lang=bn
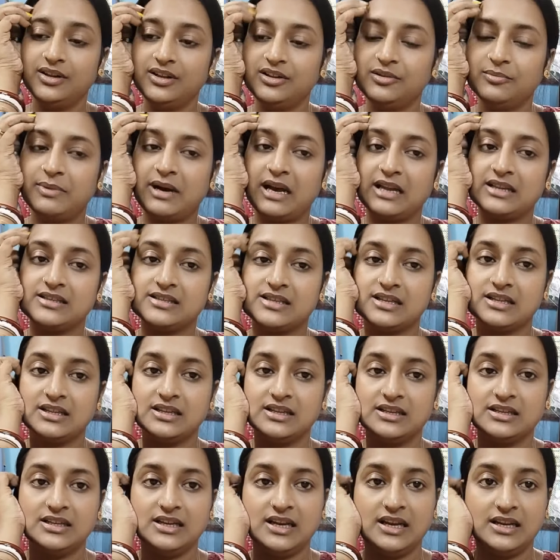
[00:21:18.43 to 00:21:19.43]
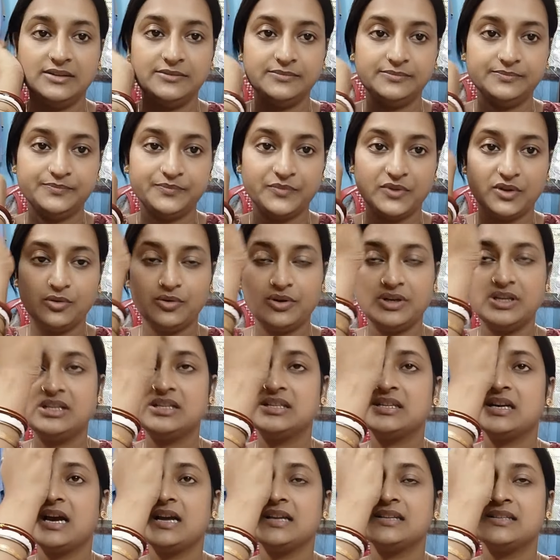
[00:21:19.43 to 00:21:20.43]
তো বাচ্চাদের নিয়েই তো
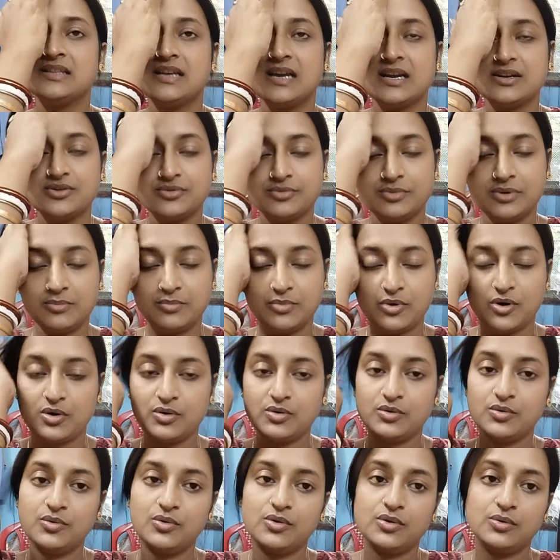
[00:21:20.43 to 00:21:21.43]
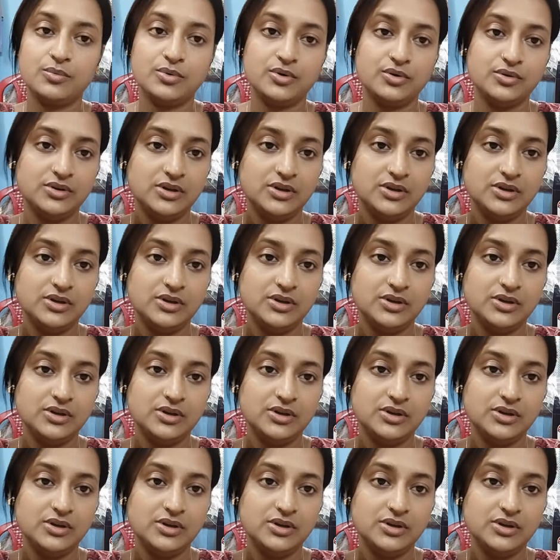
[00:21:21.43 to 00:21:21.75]
ইচ্ছা আছে একসময় বড় করব